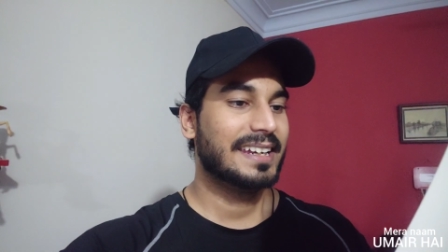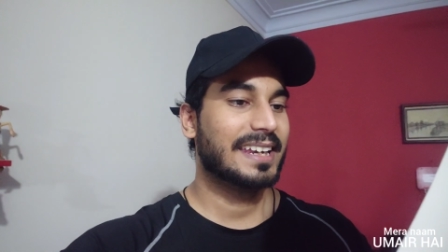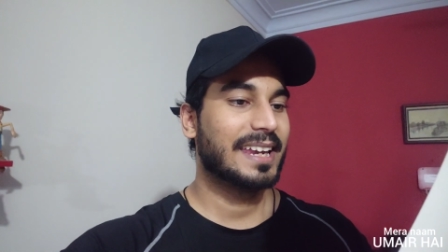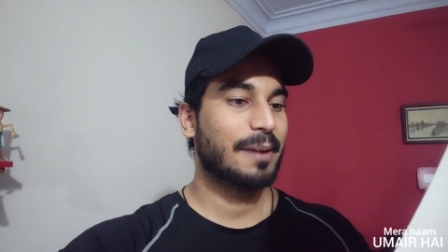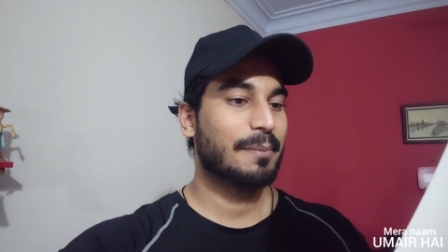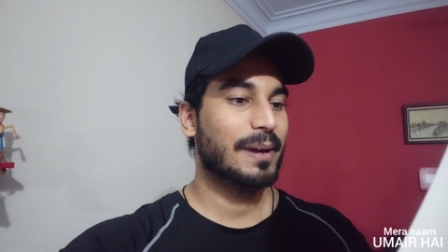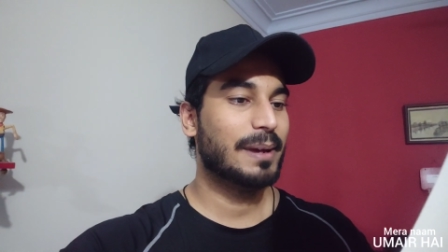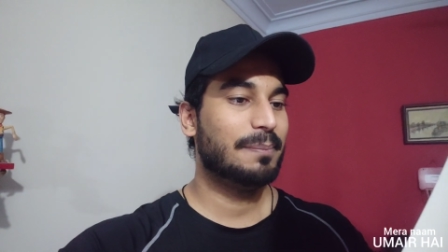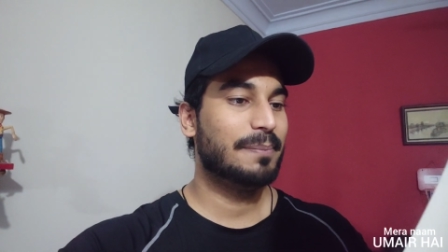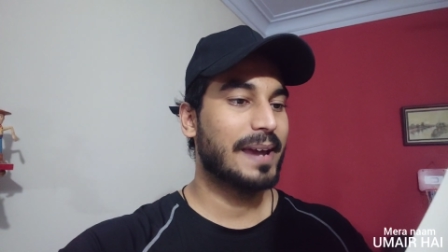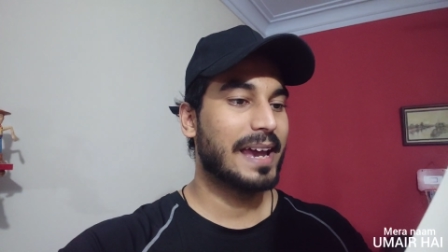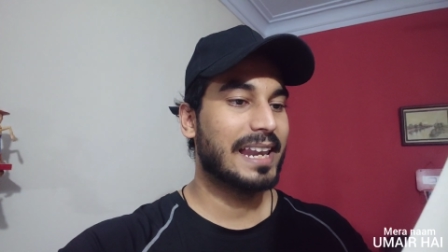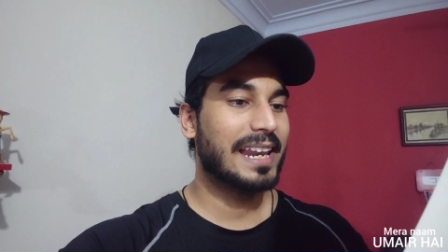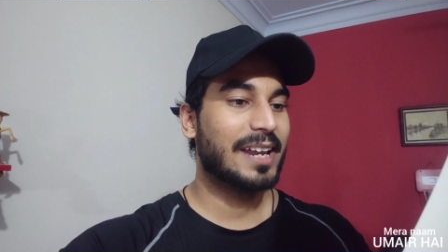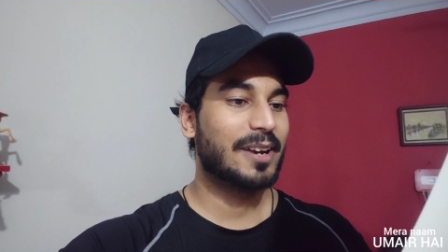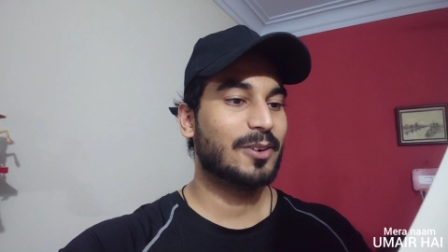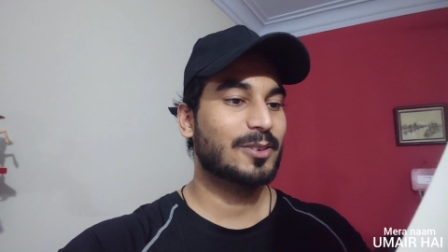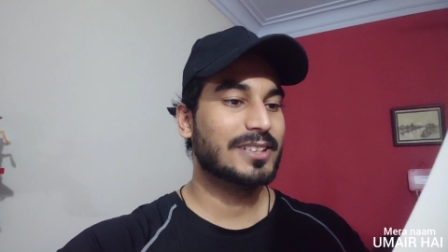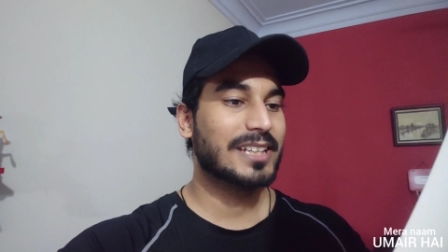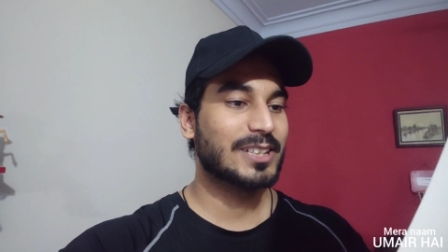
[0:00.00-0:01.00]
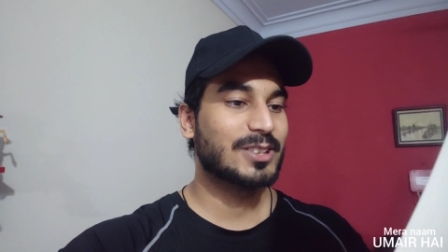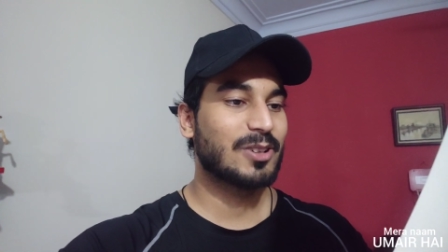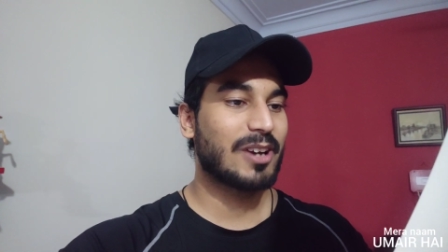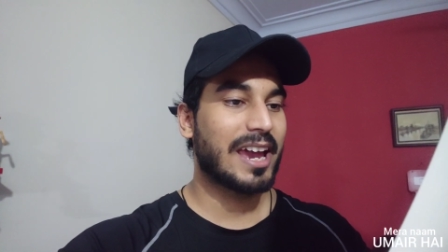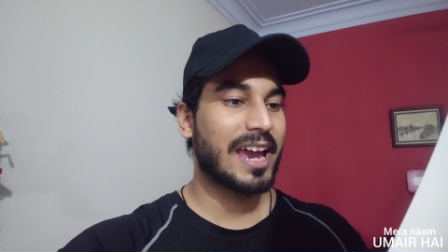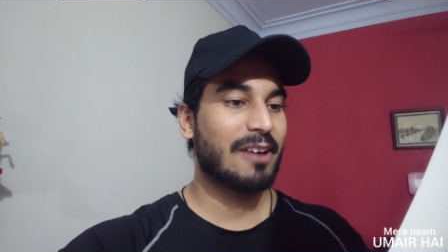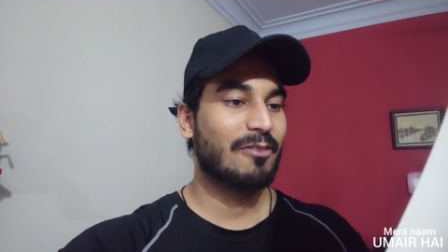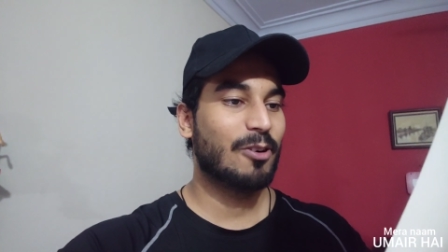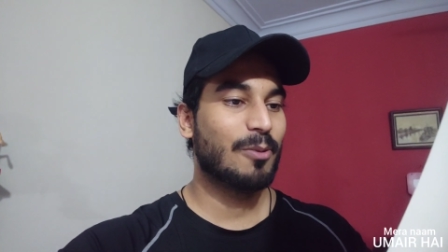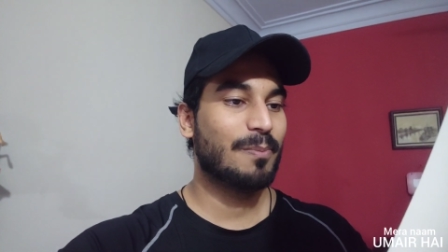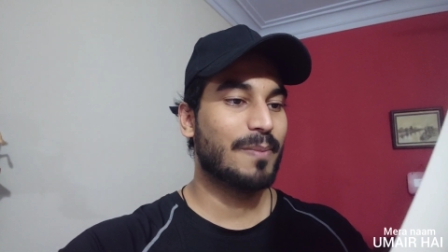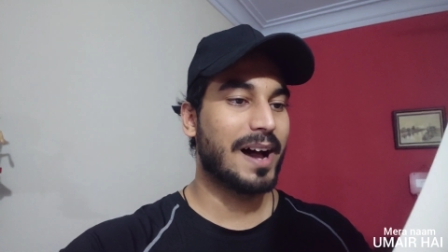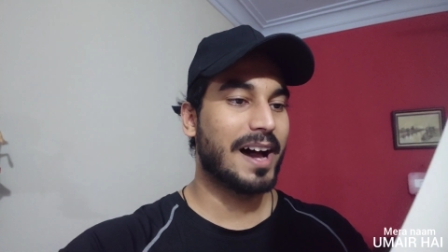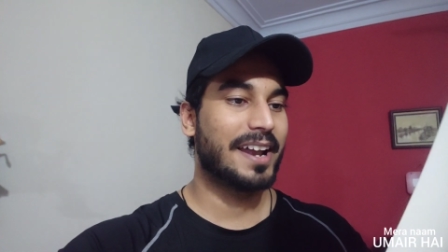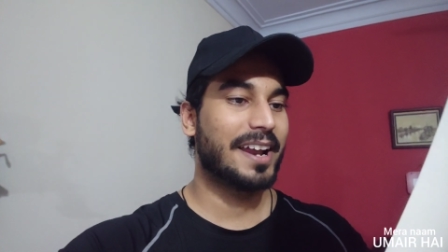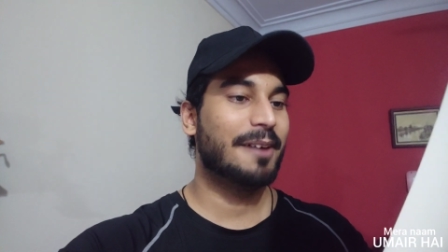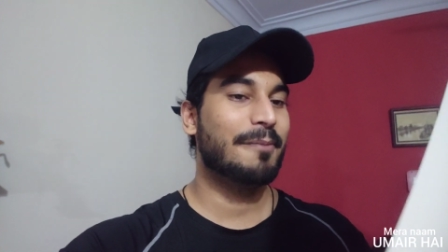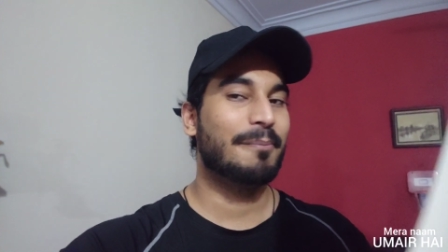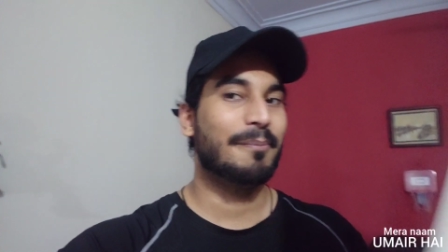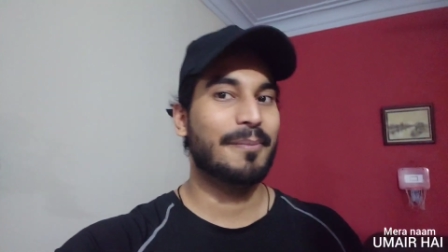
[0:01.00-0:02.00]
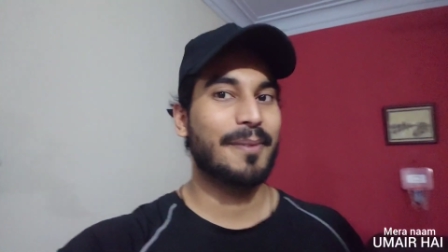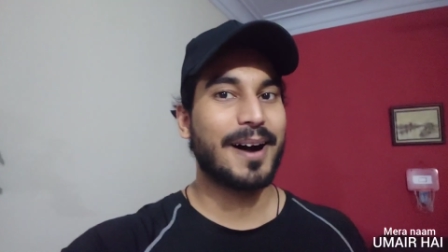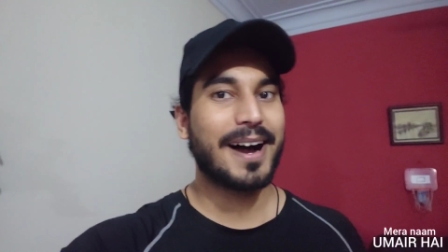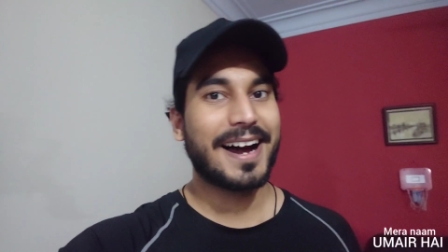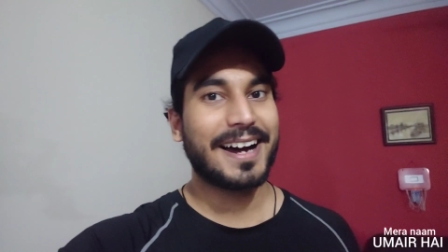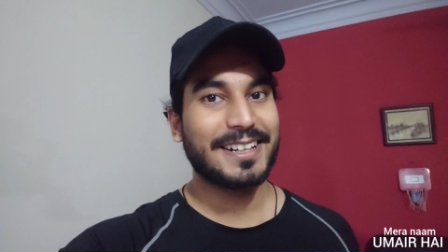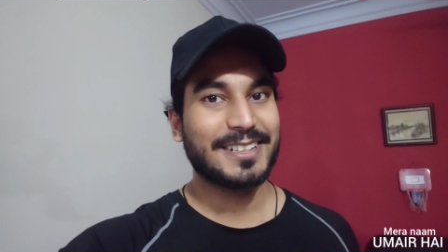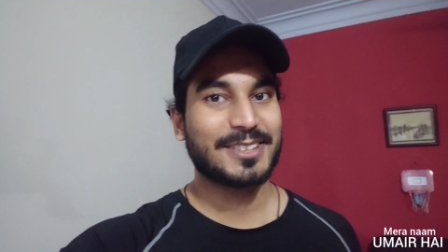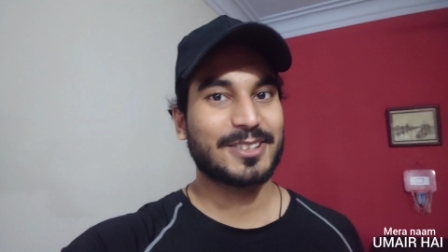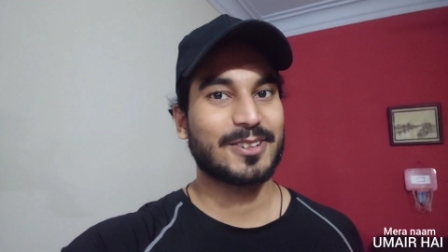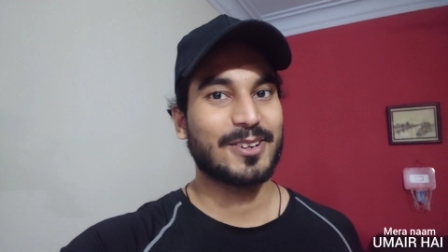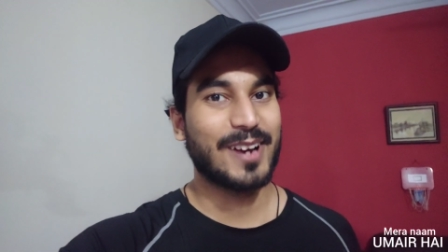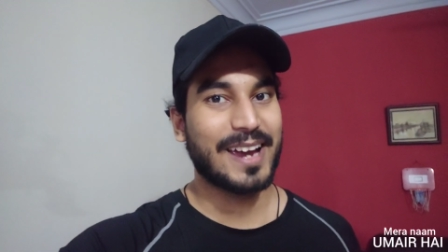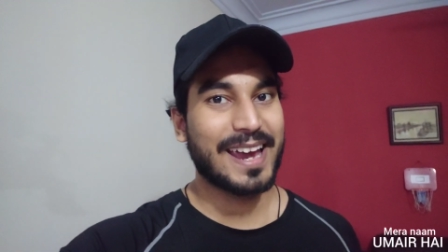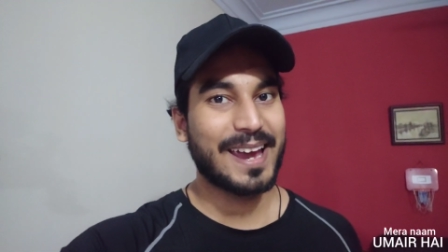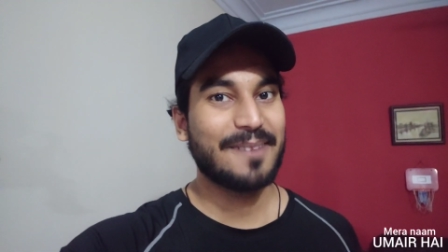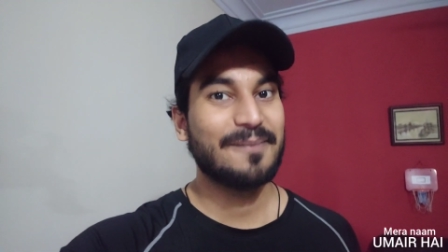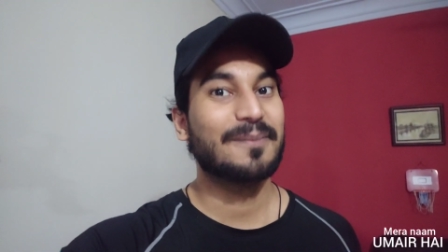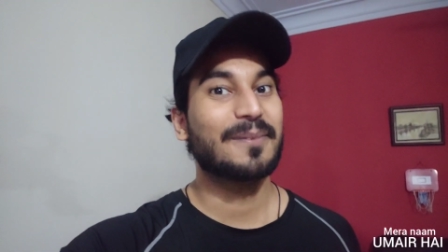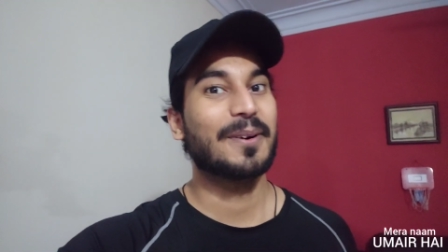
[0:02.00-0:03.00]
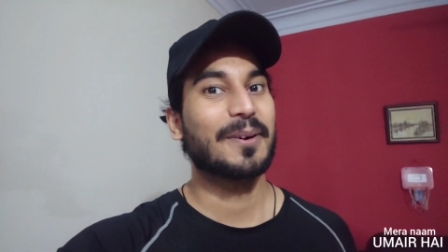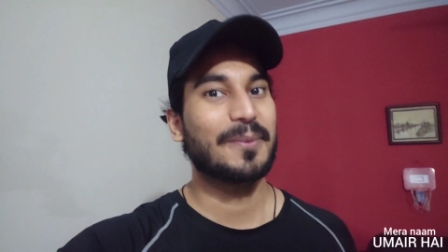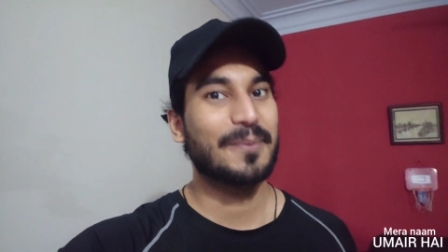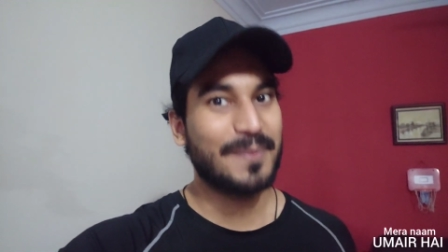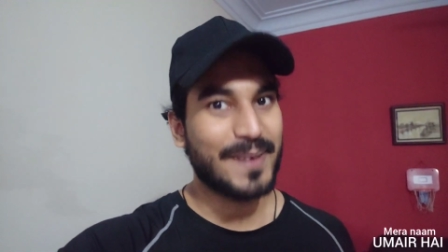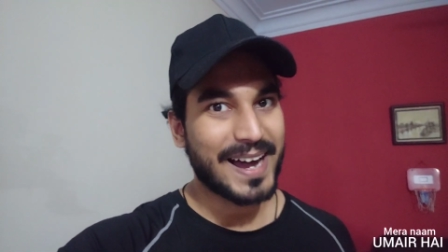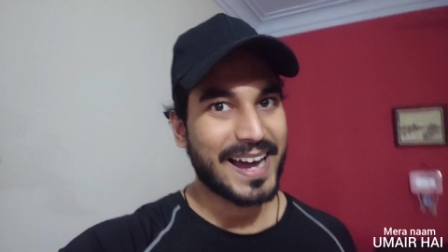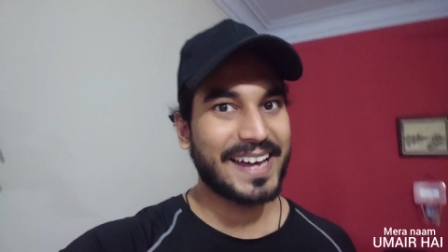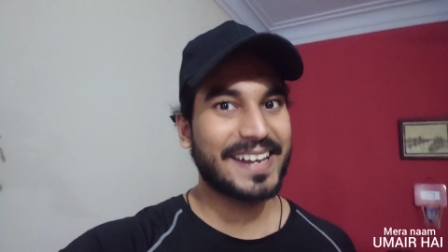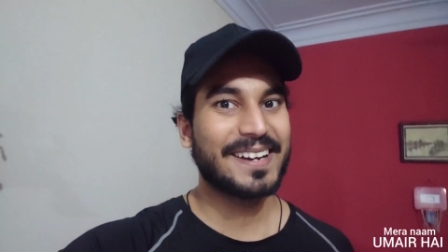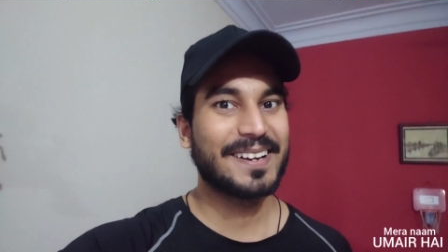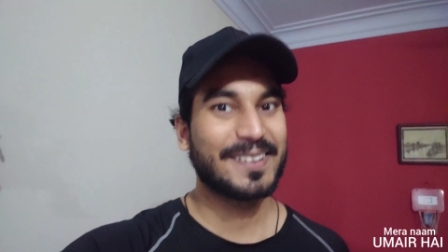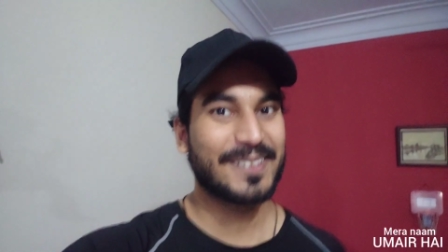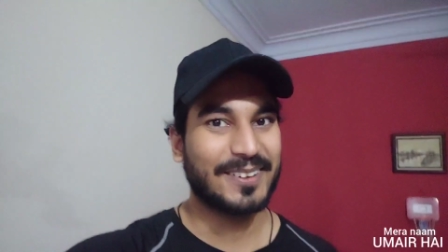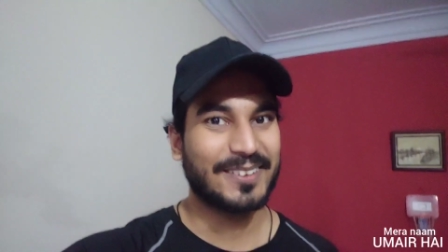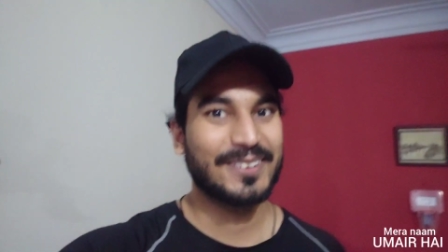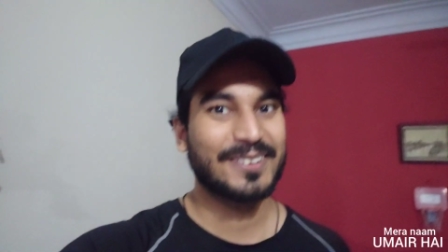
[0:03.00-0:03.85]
कि भाई पहला रोज़ा जो है वो 12 मार्च को है मुबारक